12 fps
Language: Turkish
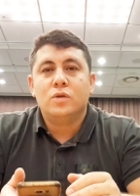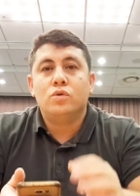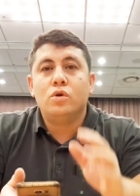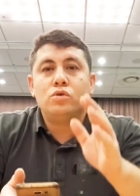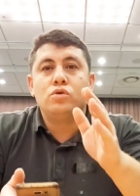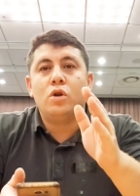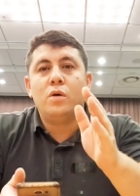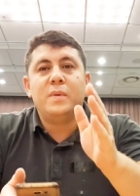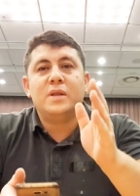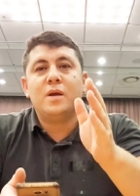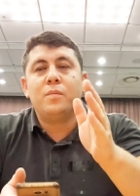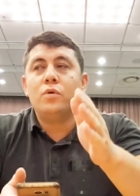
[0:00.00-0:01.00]
4
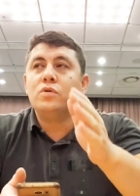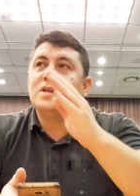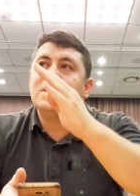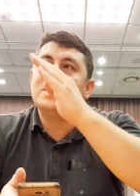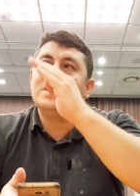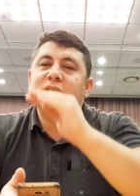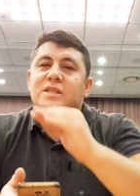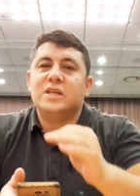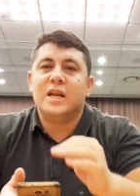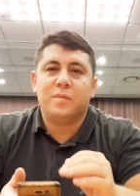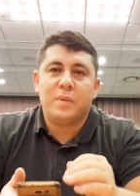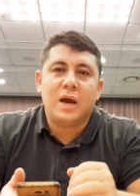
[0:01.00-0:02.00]
kilometre boyunca siz niçin
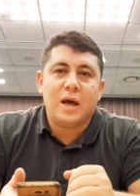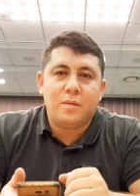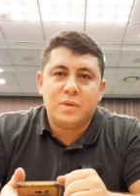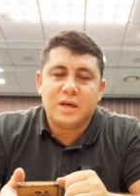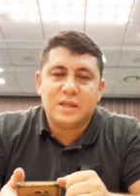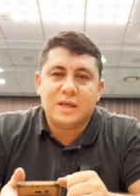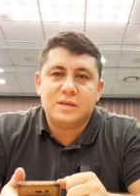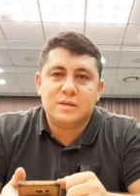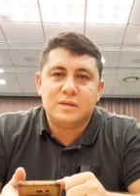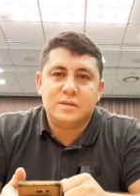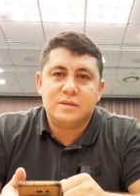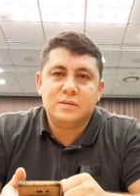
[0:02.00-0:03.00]
ekmek almaya
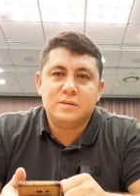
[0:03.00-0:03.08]
gidersiniz?